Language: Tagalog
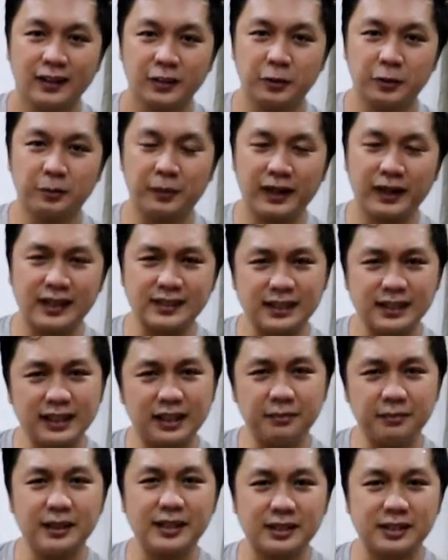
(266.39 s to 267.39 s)
kumbaga
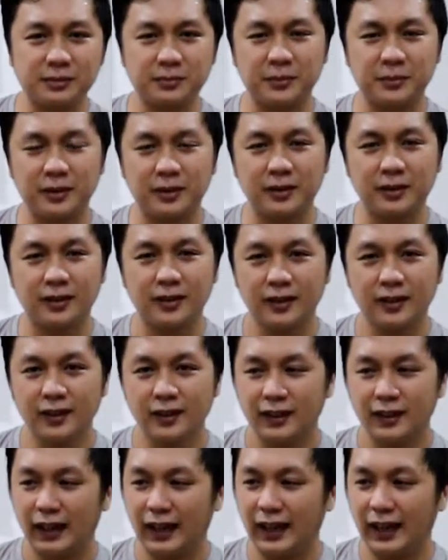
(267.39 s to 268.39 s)
sila mismo,
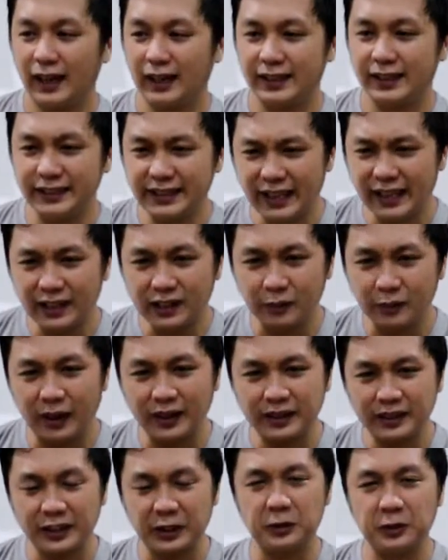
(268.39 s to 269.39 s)
uh, ginagawa
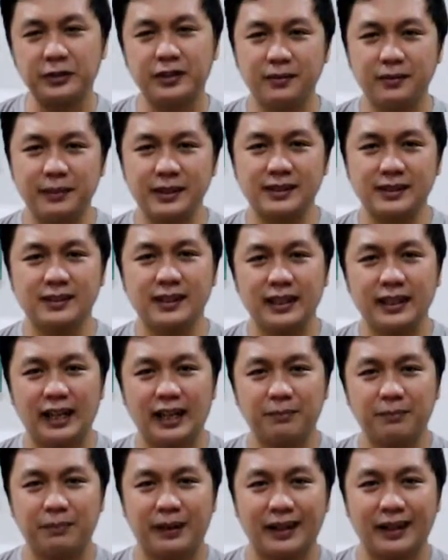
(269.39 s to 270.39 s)
nila yung the best
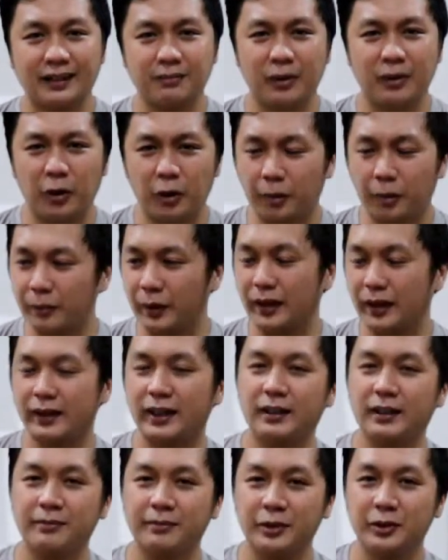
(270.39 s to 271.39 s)
nila para
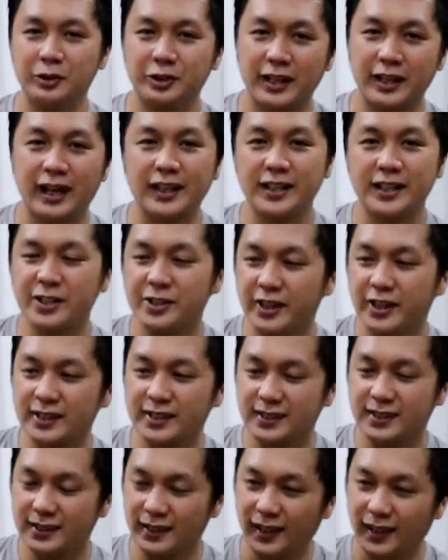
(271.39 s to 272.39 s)
ma-overcome yung
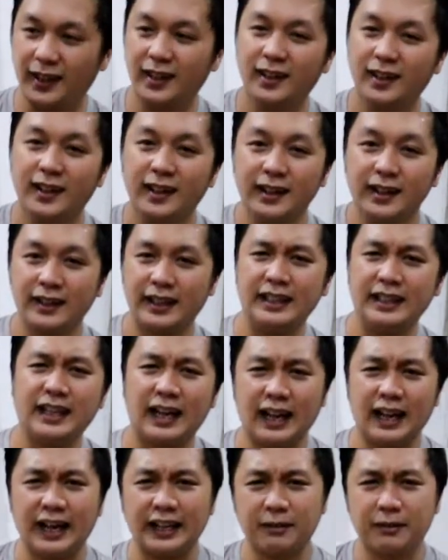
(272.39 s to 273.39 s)
challenges na
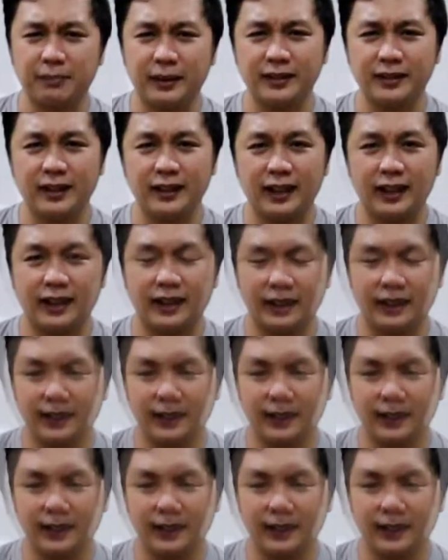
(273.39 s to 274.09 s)
kinakaharapan nila.